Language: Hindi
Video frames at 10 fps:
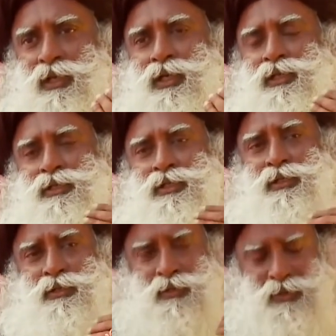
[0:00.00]
में लाने
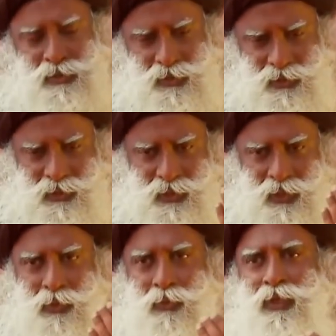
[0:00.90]
का एक
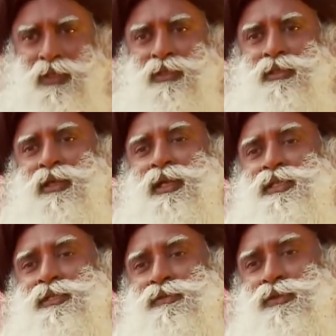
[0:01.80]
अद्भुत प्रयास है